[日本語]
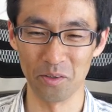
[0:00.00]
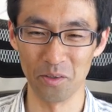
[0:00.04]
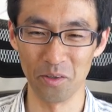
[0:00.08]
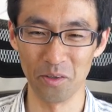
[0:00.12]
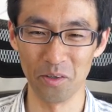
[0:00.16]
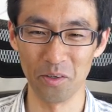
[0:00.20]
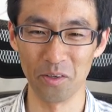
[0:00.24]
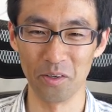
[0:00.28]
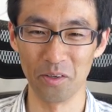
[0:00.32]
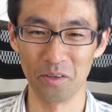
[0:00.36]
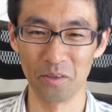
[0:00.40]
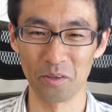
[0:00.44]

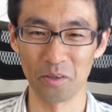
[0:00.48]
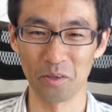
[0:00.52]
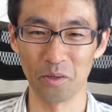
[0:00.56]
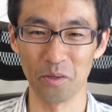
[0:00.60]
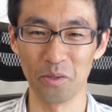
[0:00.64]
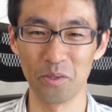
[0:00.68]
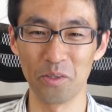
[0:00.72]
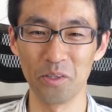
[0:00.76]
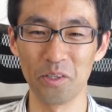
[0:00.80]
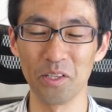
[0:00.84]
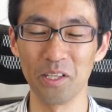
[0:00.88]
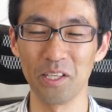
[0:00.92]
をこう
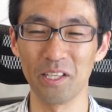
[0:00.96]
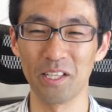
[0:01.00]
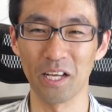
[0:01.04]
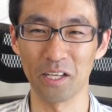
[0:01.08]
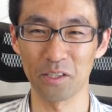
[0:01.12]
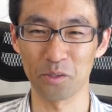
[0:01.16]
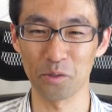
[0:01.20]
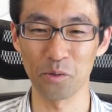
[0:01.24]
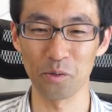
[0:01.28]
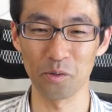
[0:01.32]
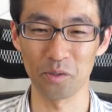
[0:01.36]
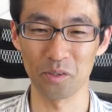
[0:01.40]
フルに
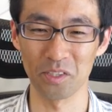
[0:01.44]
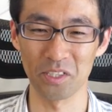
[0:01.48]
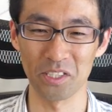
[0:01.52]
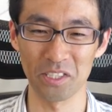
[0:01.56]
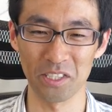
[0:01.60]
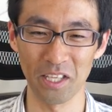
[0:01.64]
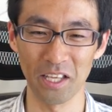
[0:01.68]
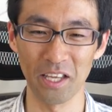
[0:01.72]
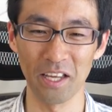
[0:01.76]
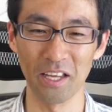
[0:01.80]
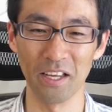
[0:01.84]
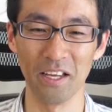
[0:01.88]
出そうとし
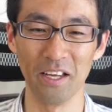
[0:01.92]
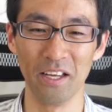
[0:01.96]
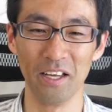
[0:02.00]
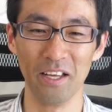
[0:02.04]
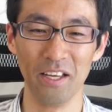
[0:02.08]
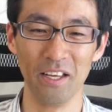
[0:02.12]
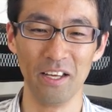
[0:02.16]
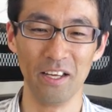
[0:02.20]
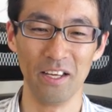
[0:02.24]
て